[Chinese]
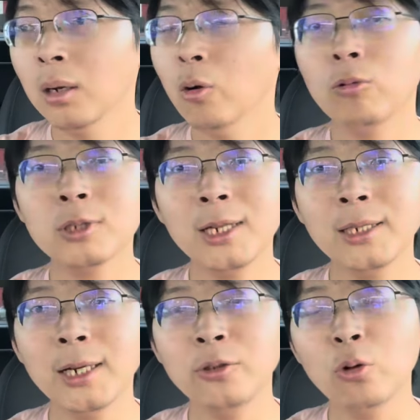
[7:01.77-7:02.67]
五十
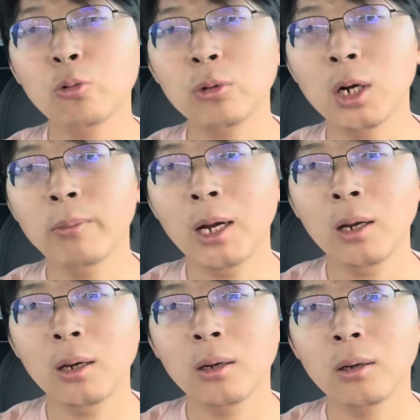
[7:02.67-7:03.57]
年前有谷歌吗？
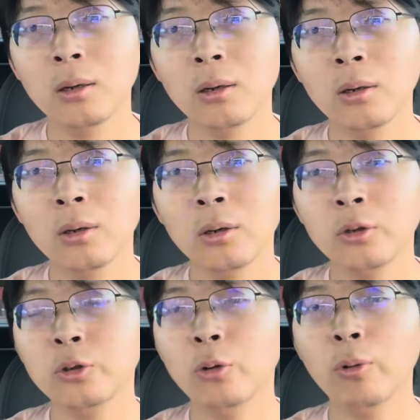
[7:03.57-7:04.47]

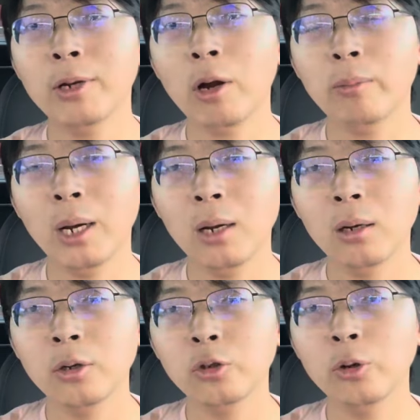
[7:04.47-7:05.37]
有微软吗？
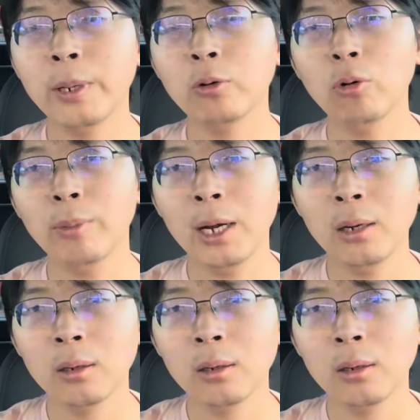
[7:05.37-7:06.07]
有苹果吗？